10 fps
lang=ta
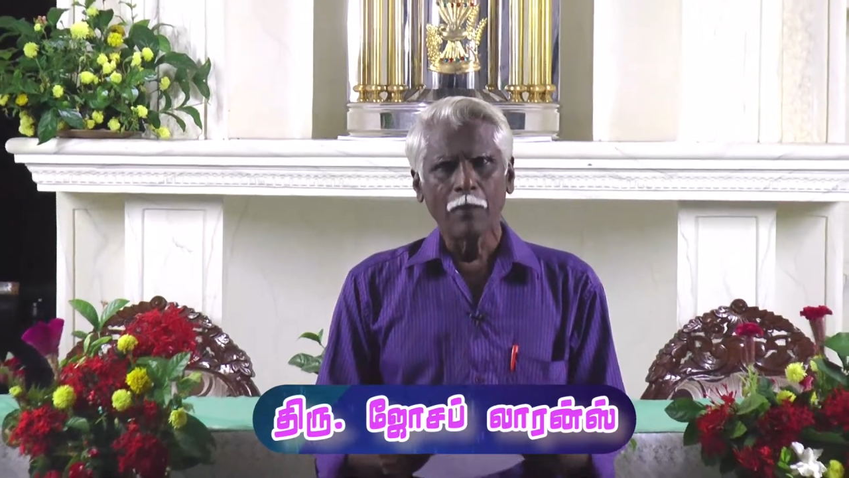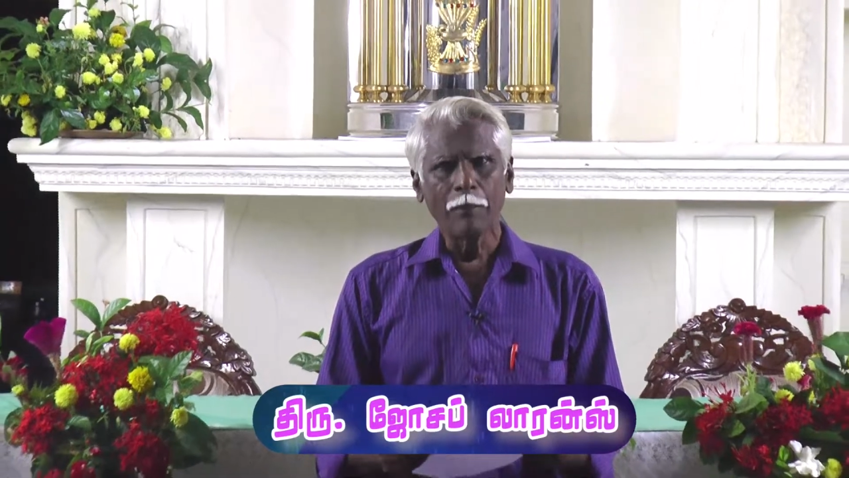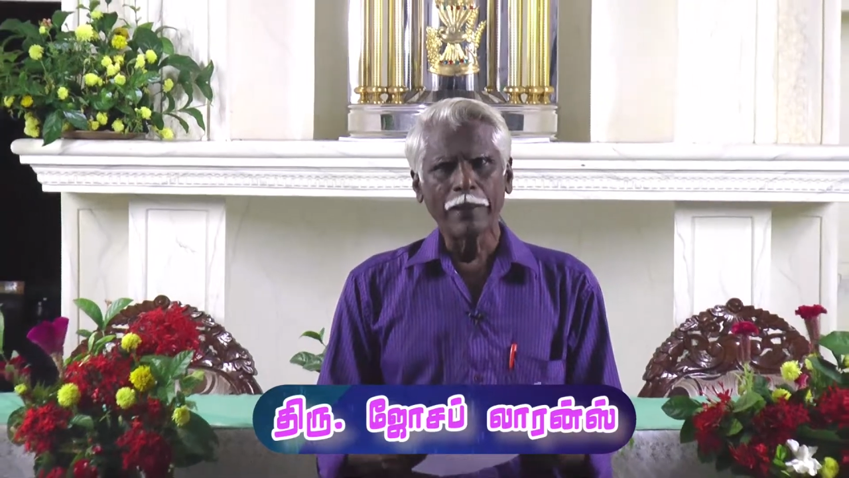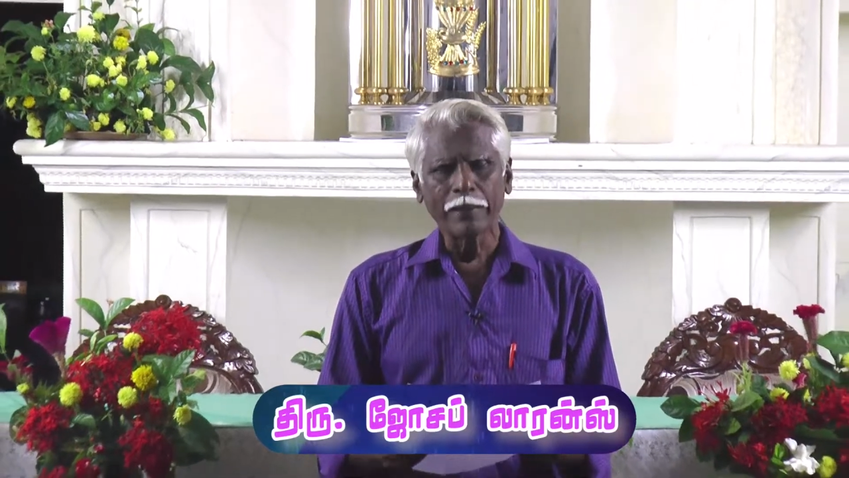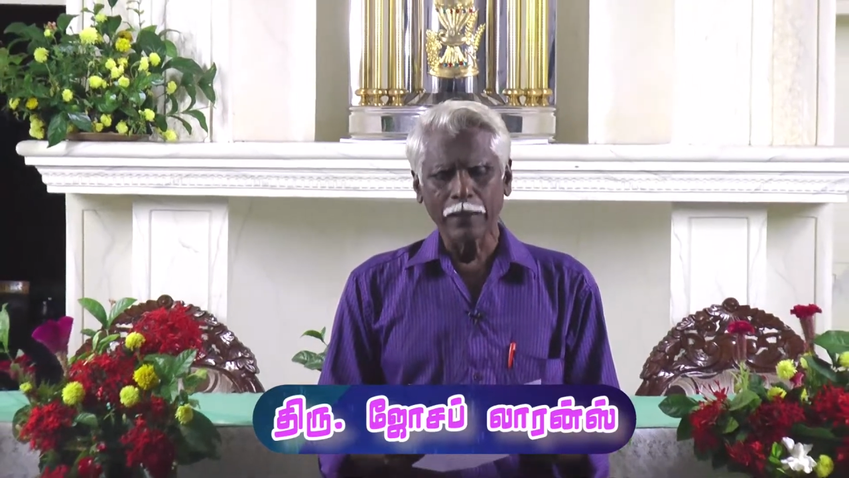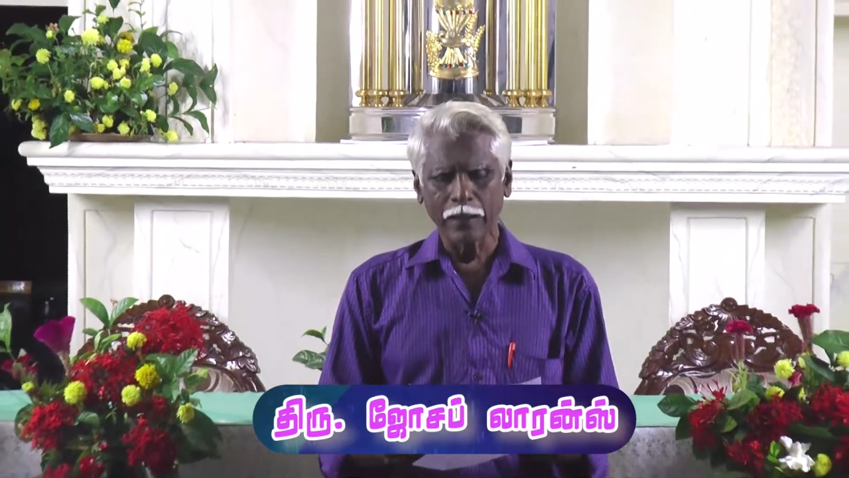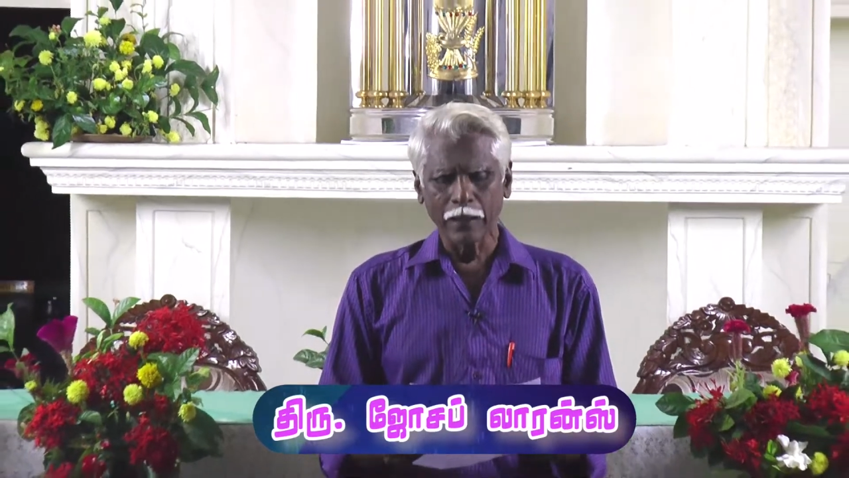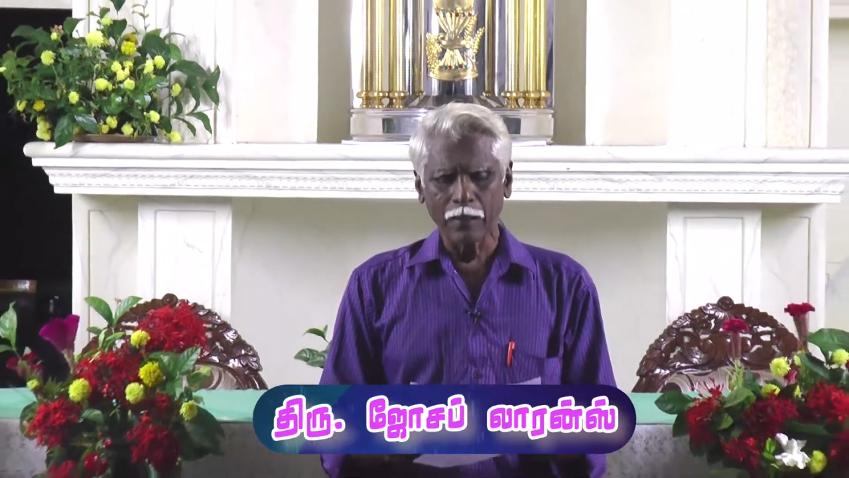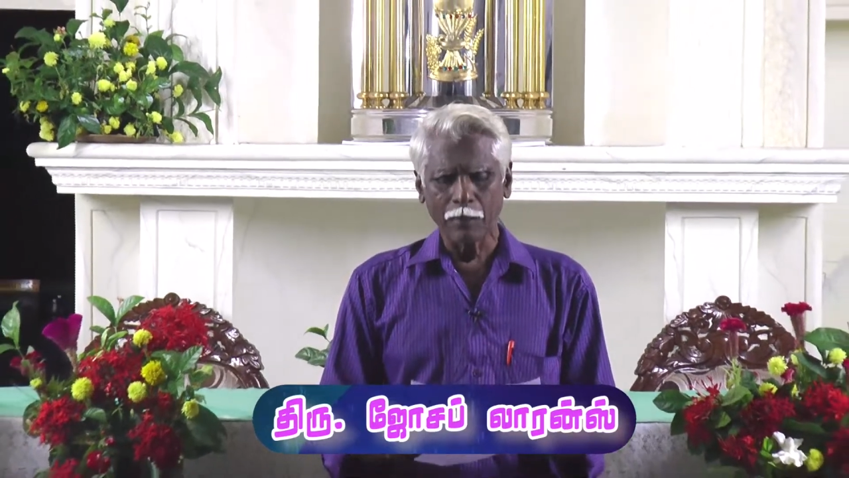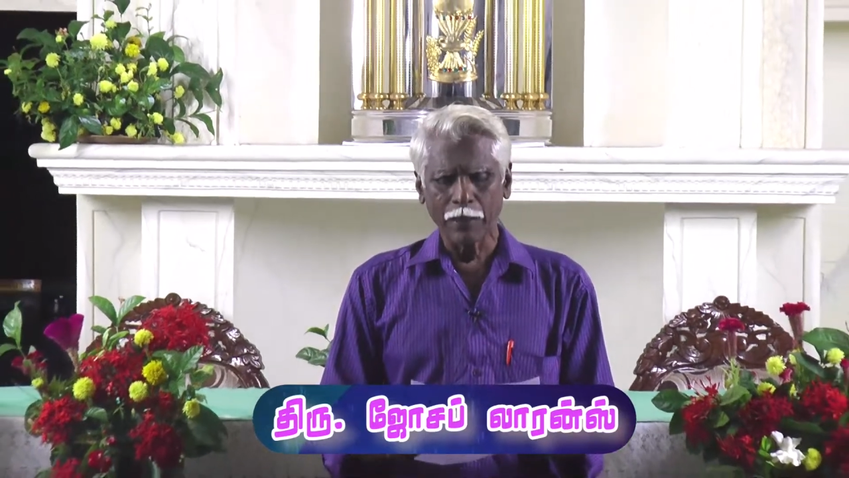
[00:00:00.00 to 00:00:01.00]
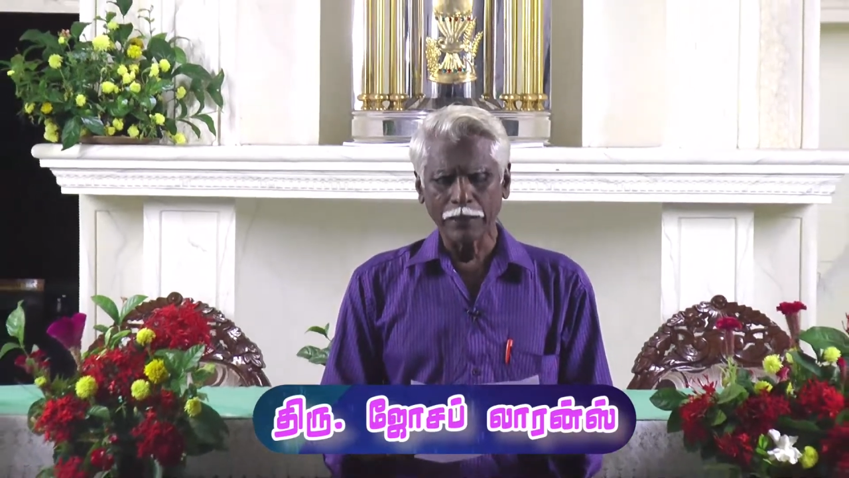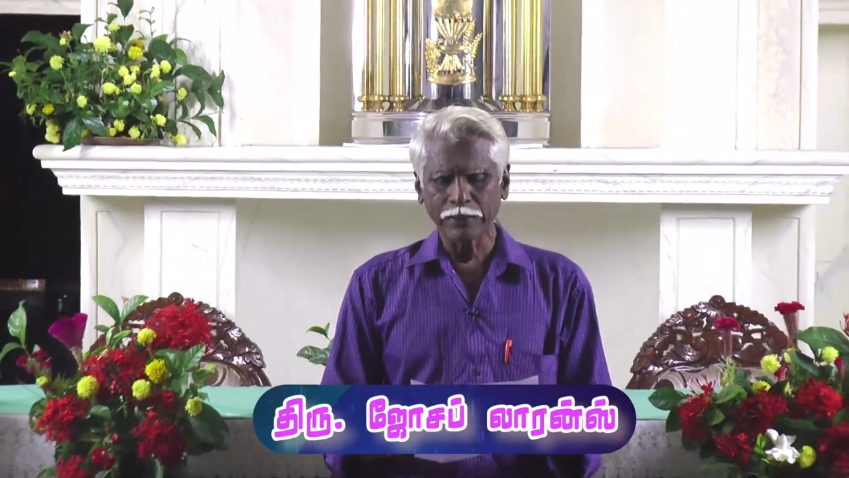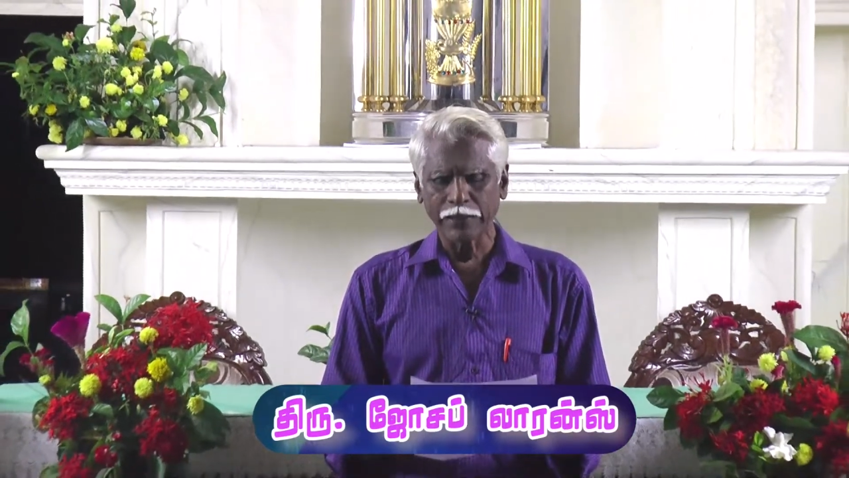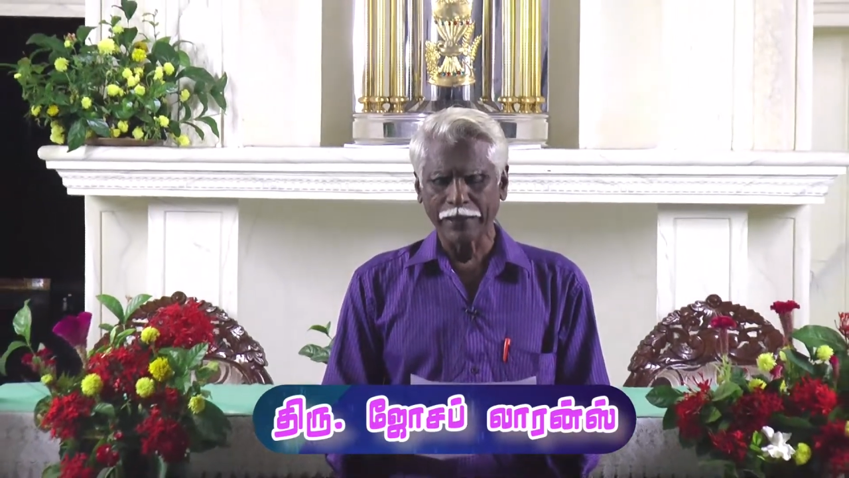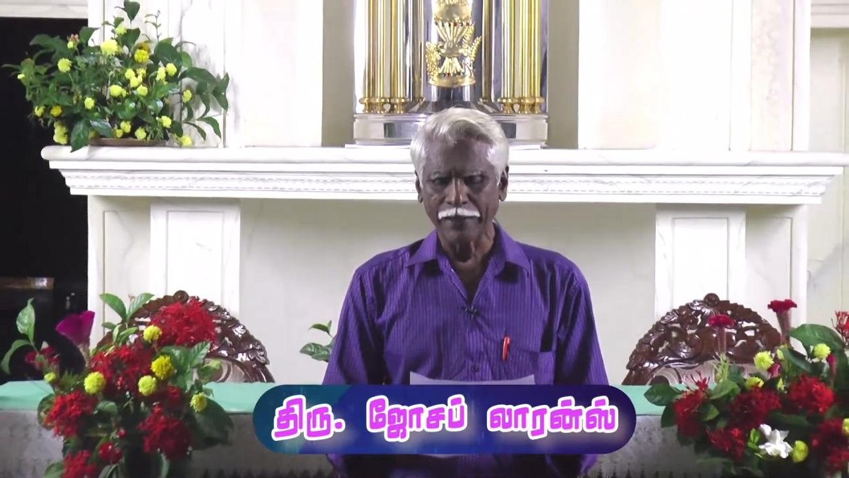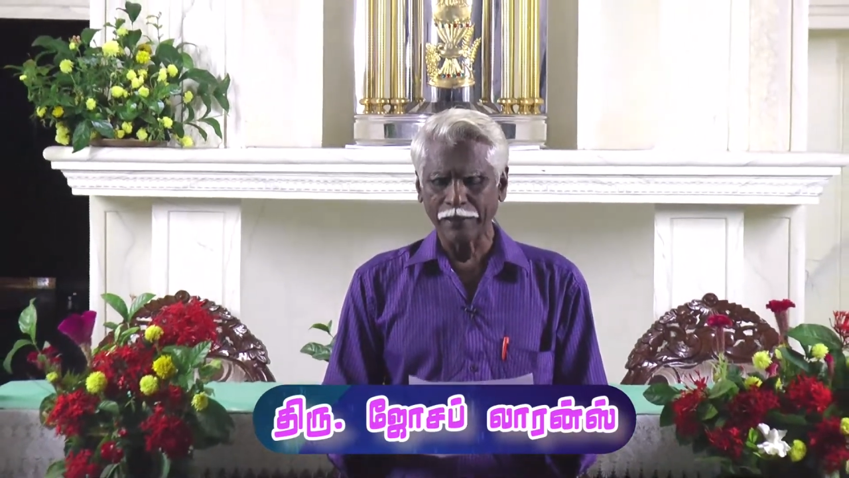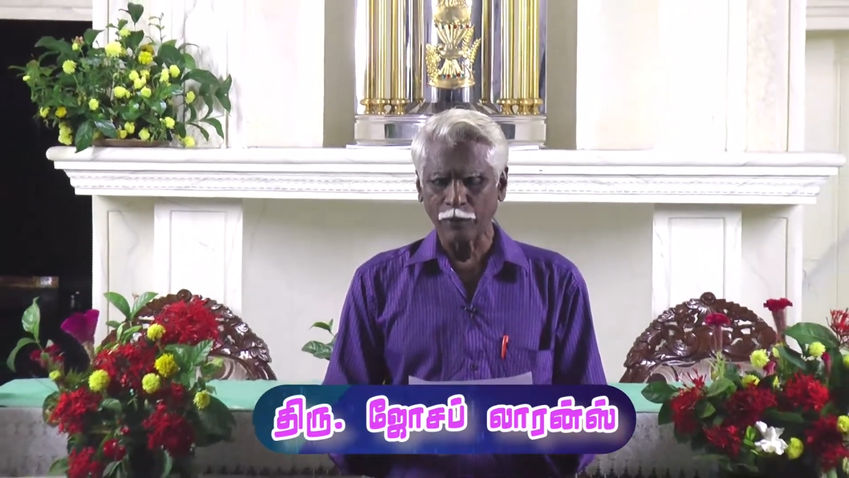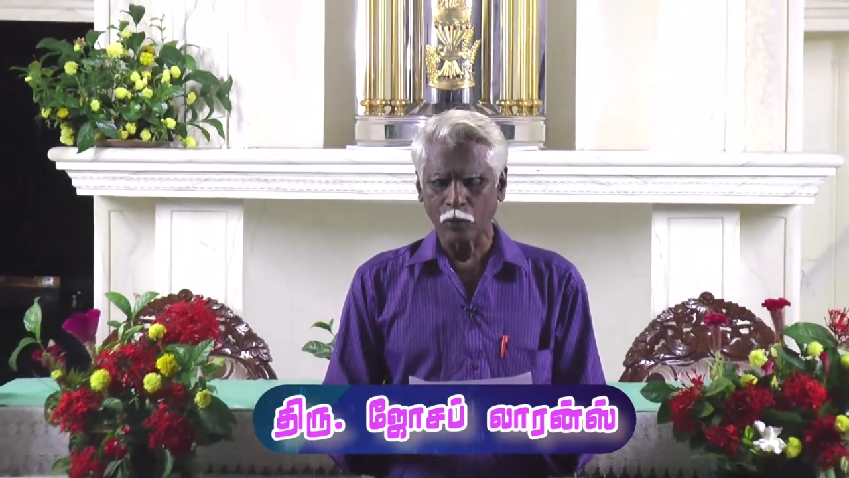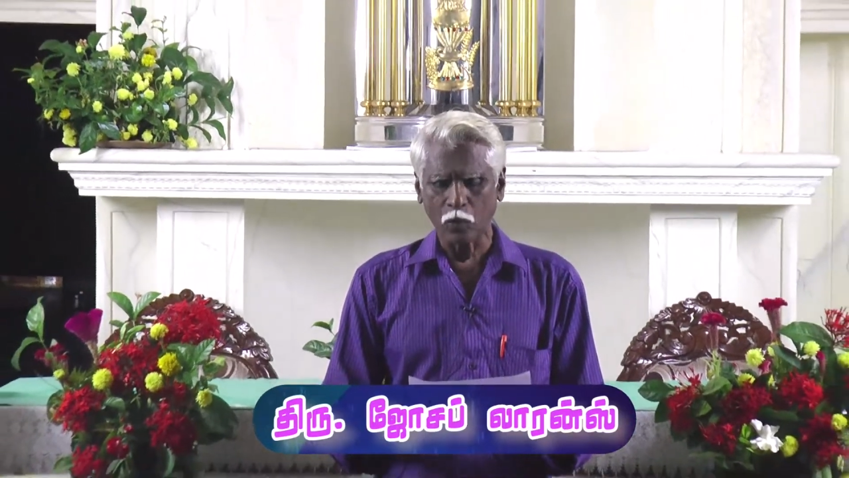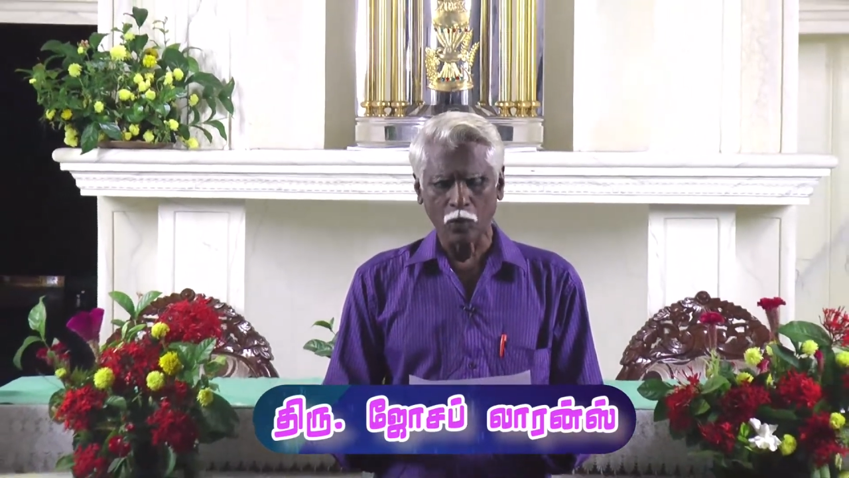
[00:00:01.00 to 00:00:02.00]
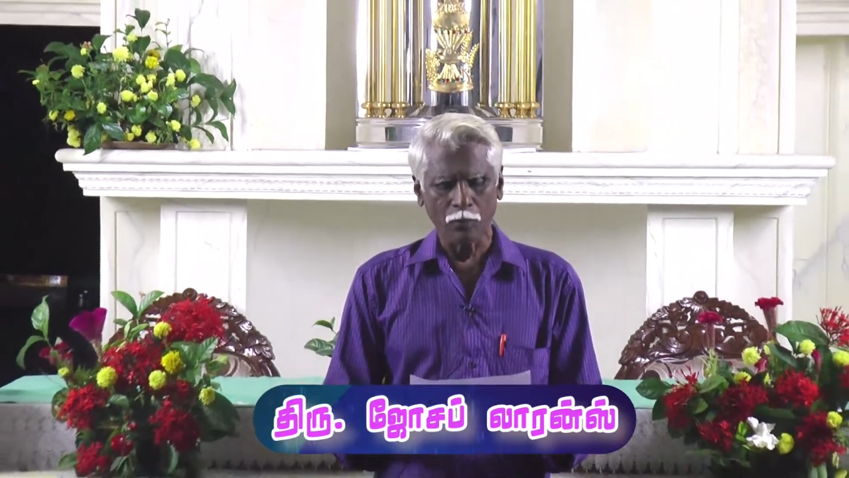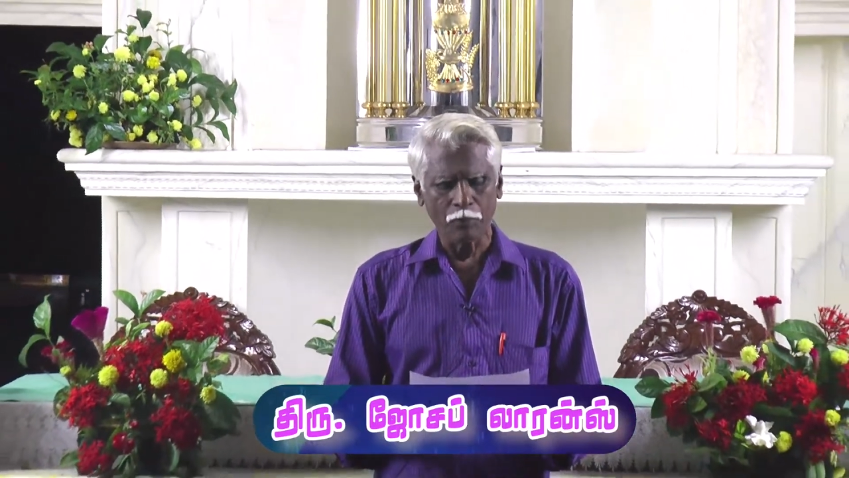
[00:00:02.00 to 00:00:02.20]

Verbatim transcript: மிக்க மகிழ்ச்சி அடைகின்றோம்